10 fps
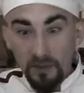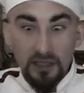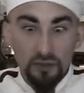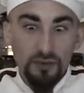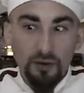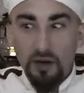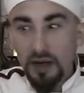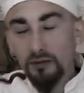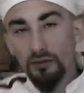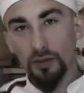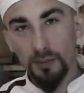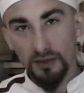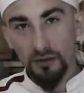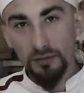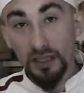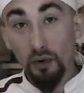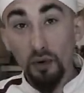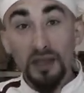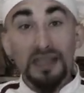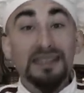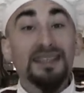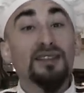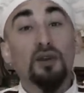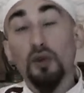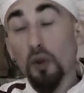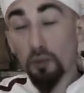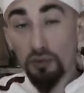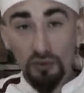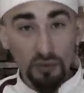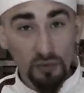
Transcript: Et suivant là où je place le micro, ça s'entend plus ou